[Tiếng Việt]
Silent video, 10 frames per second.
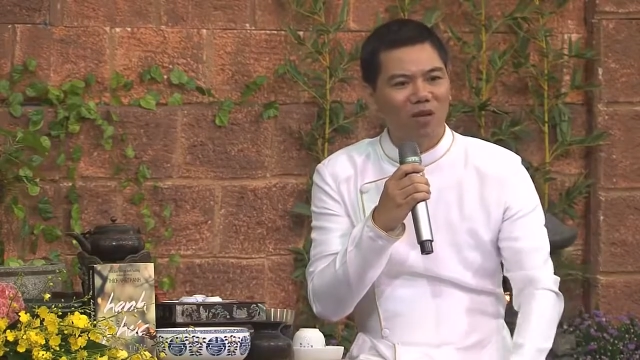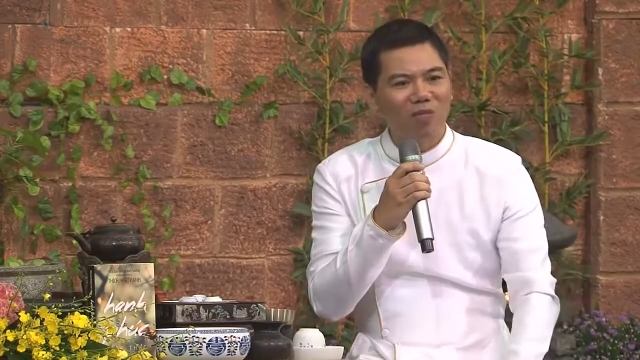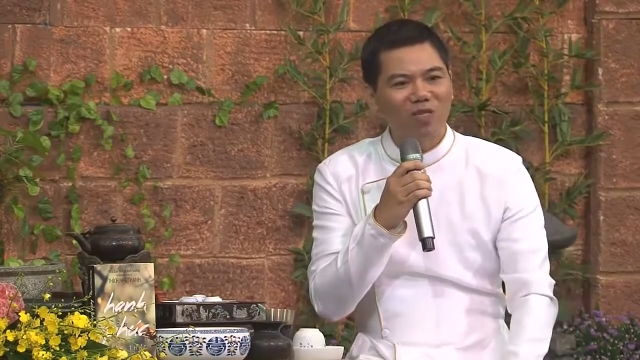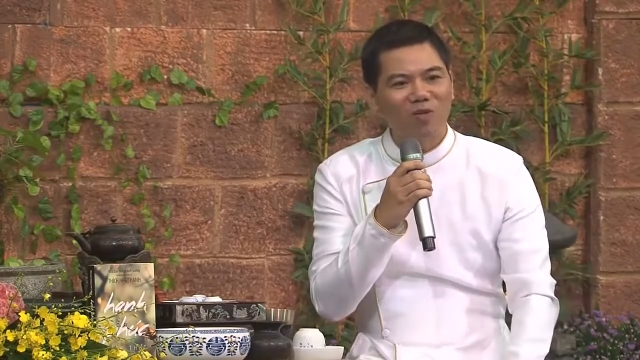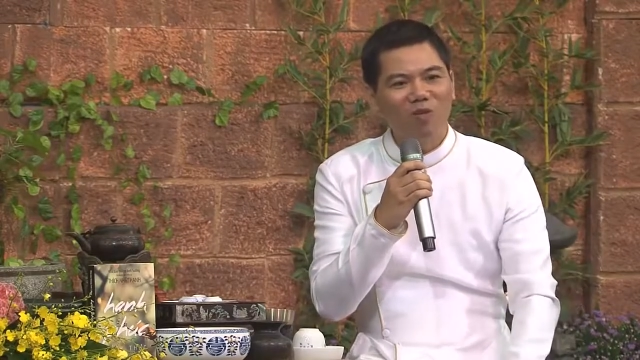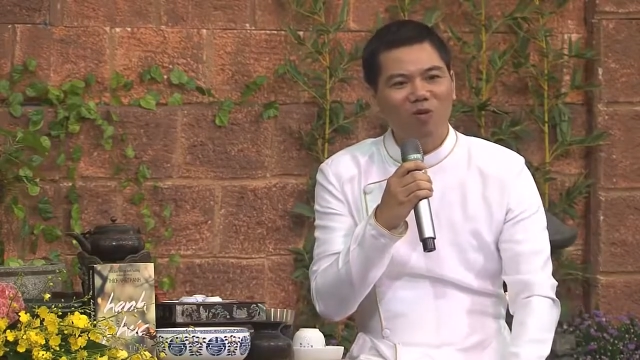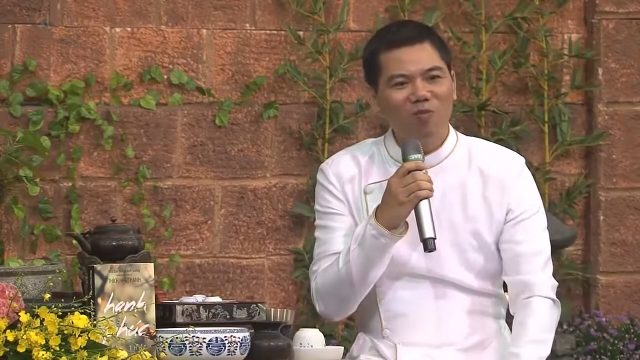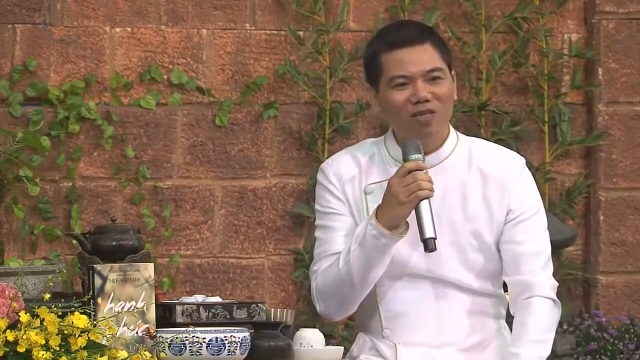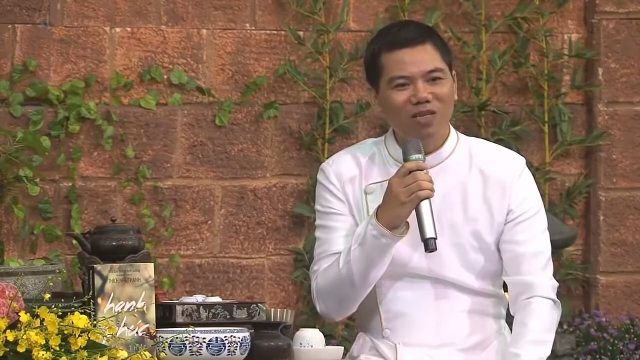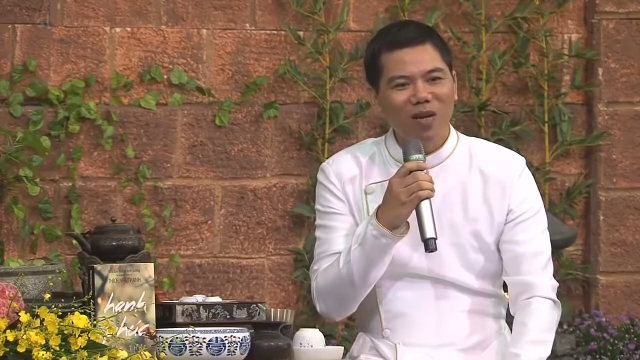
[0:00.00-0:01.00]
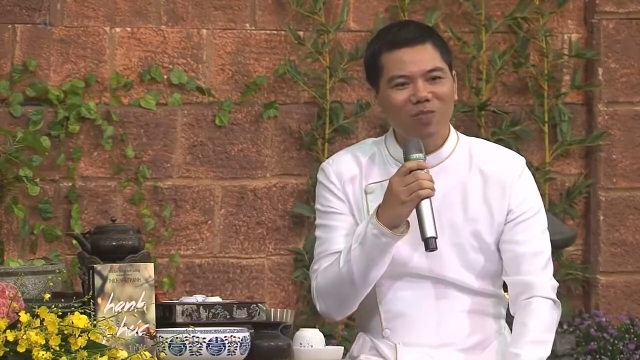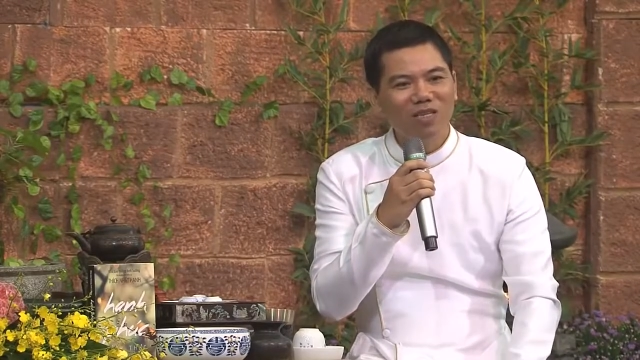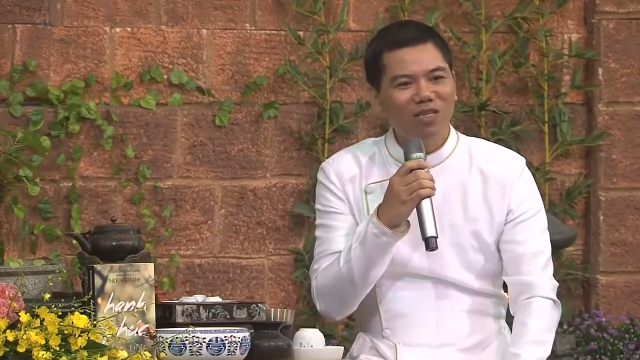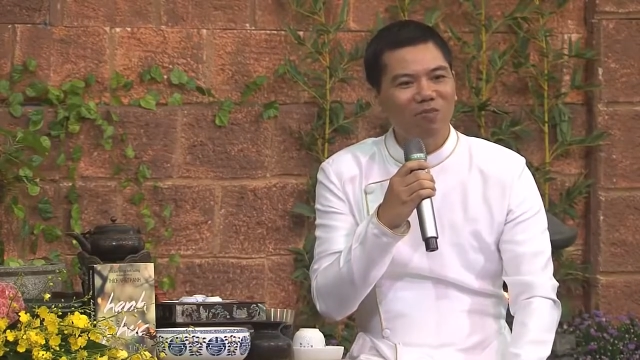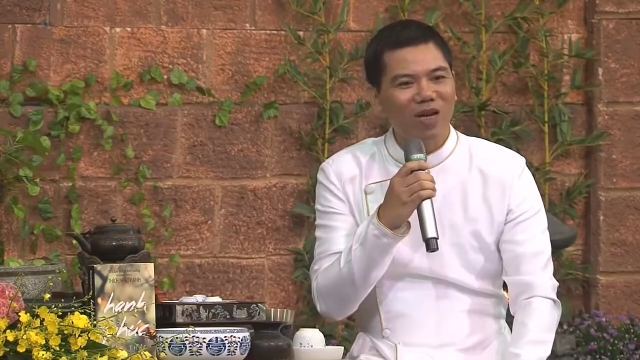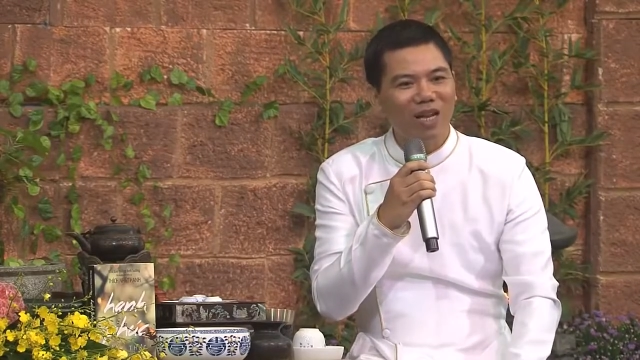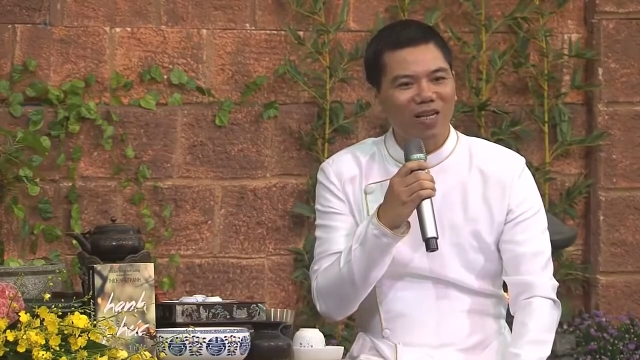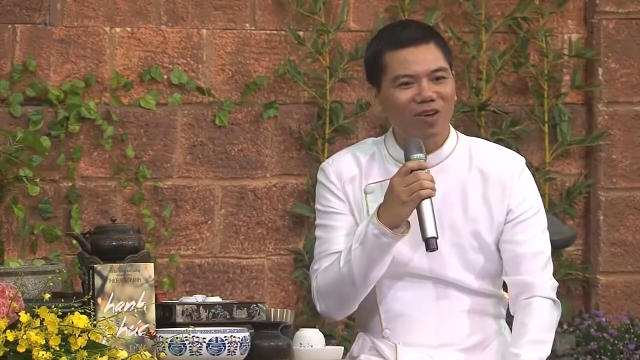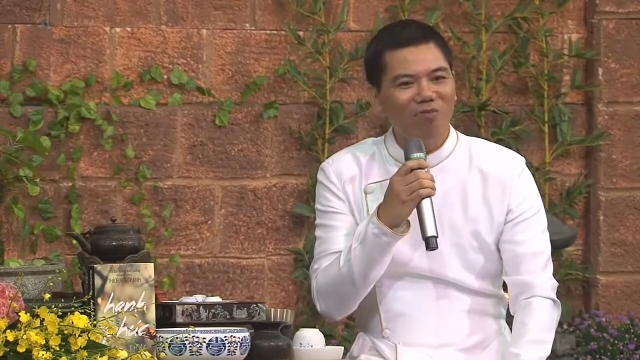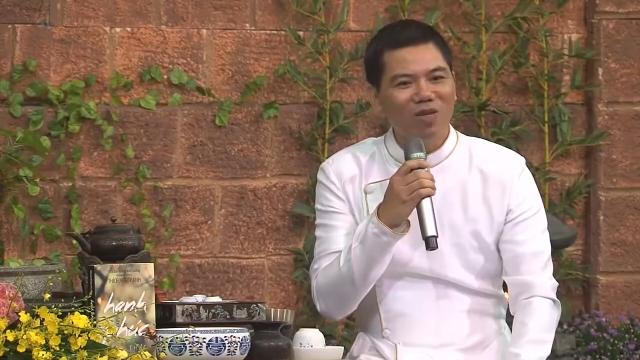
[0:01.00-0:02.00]
mà chồng không bao giờ gắp chị được món
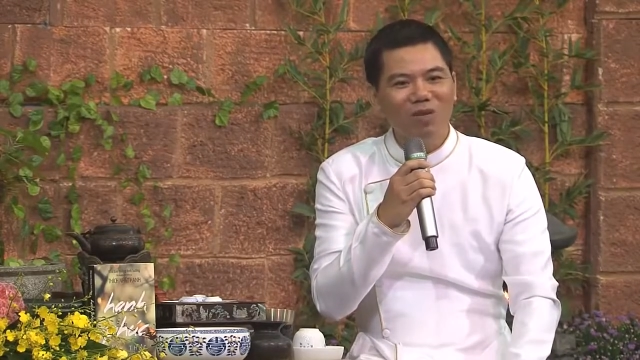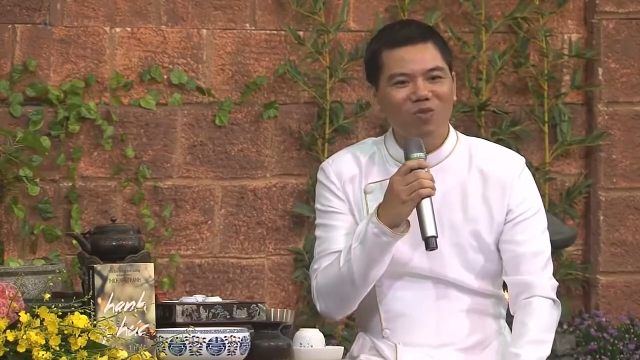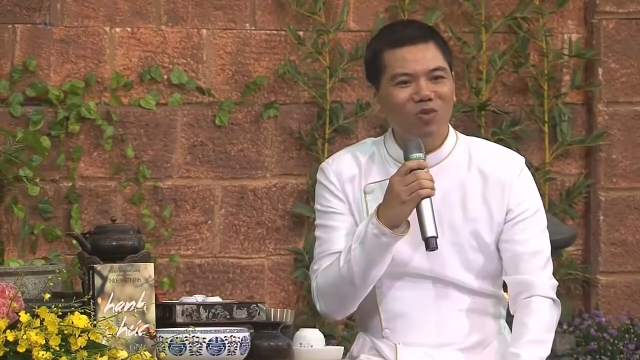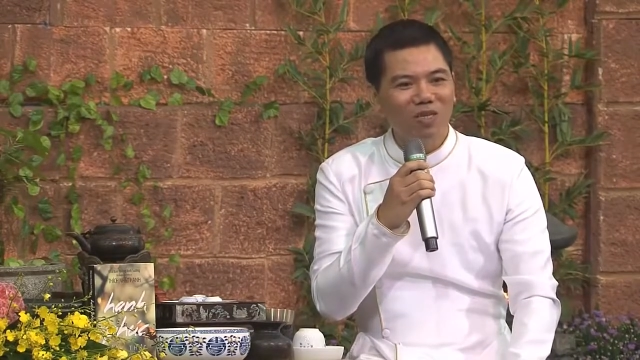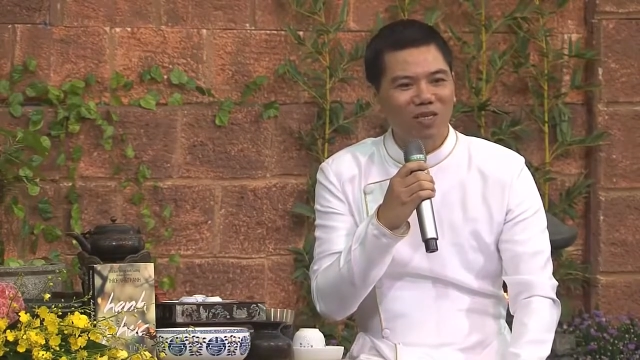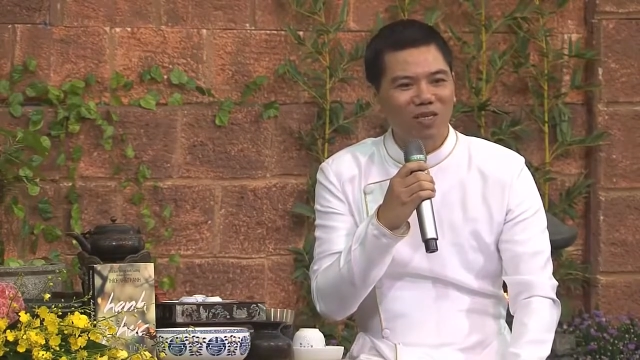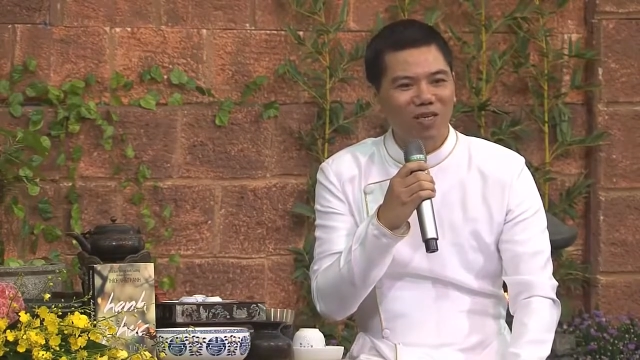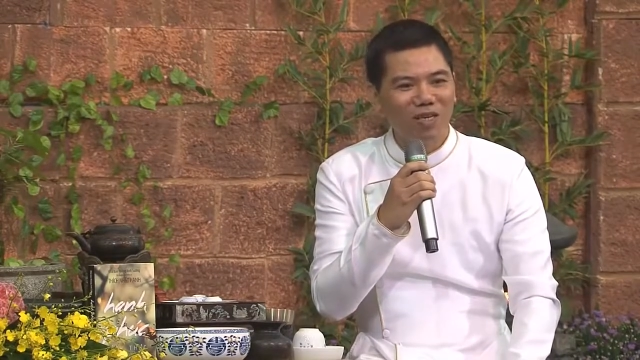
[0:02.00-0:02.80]
ăn, không biết chăm chút chị.